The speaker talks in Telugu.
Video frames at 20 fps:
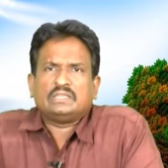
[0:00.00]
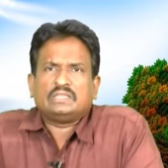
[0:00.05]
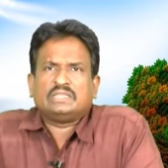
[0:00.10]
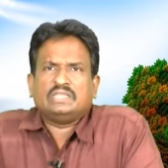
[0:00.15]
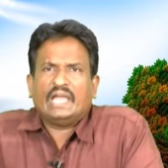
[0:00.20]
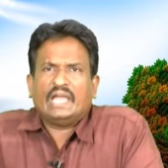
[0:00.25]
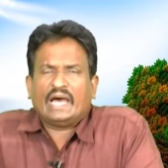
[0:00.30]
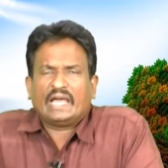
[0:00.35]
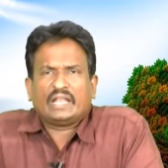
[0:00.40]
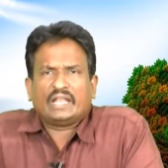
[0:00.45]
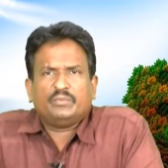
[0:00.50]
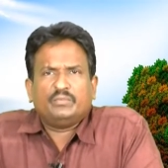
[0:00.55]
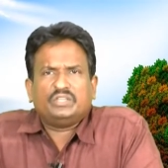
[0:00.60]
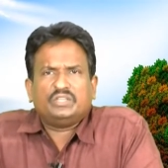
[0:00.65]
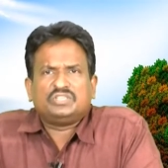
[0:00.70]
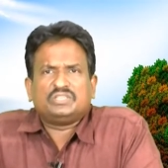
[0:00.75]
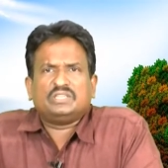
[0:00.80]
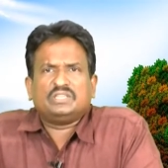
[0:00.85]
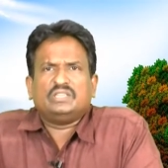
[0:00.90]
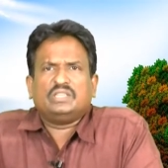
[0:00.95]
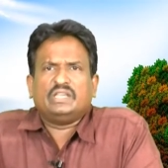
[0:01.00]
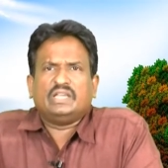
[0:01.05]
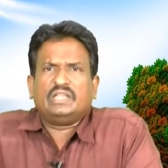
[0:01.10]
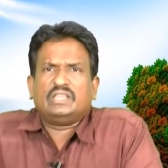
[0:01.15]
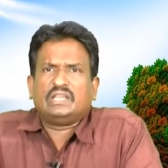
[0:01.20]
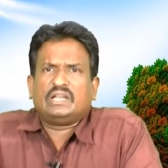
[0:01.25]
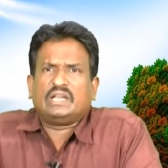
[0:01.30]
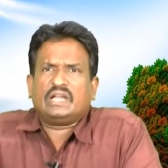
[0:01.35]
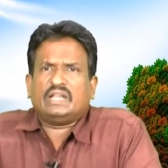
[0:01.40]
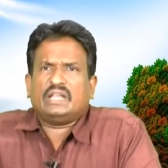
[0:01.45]
జ్ఞానం ఇచ్చింది
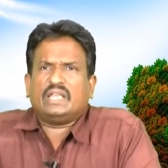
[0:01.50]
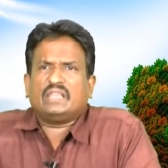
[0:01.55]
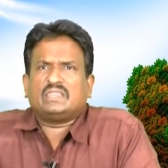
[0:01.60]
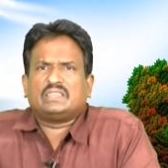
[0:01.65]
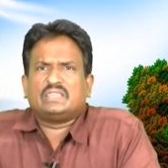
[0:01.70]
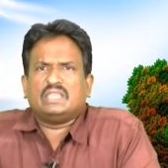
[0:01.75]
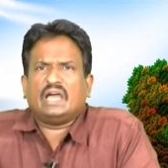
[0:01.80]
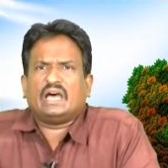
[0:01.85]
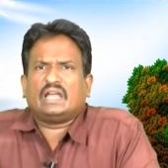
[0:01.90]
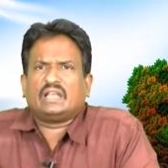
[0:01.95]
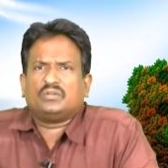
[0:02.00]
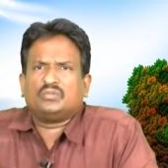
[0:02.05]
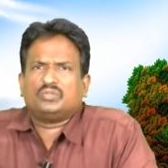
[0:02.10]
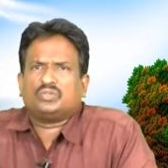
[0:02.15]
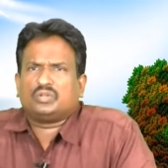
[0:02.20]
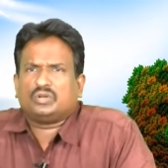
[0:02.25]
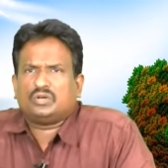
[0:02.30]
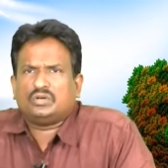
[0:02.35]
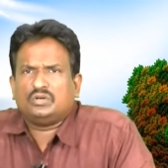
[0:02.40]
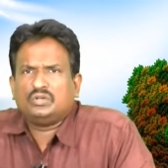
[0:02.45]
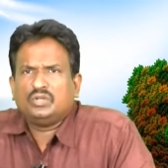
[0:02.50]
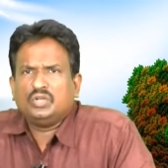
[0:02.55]
ఎందుకంటే జ్ఞానంతో